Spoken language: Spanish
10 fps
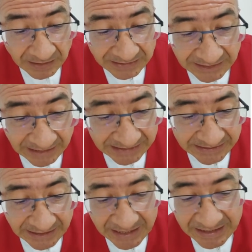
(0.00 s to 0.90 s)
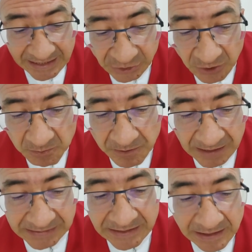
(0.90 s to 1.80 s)
¿Se alzarán las
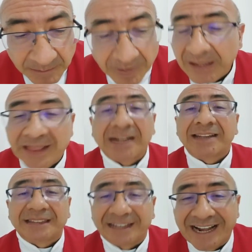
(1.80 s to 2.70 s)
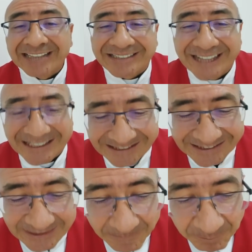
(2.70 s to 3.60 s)
sombras para darte
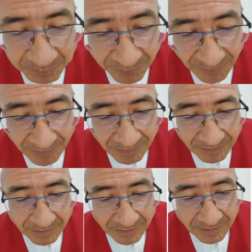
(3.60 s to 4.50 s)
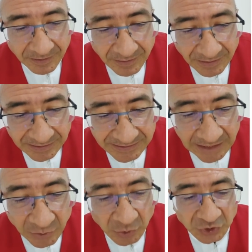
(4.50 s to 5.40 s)
gracias?
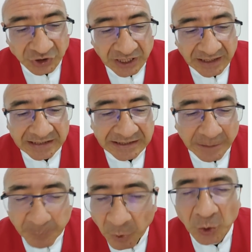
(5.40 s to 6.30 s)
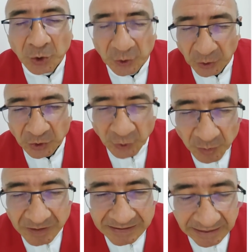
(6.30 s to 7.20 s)
Se anuncia en el sepulcro tu
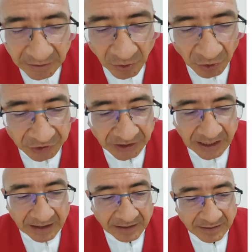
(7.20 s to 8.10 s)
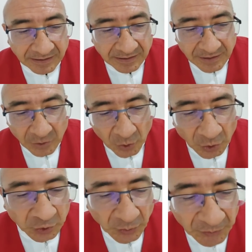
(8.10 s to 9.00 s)
misericordia
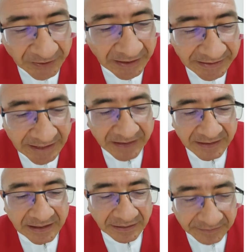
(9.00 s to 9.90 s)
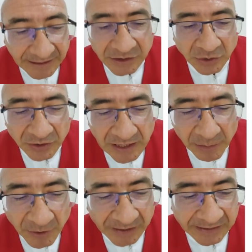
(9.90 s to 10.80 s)
o tu fidelidad en el reino de la
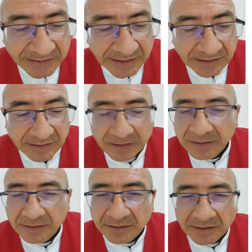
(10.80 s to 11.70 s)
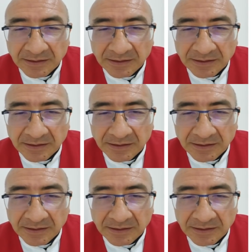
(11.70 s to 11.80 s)
muerte.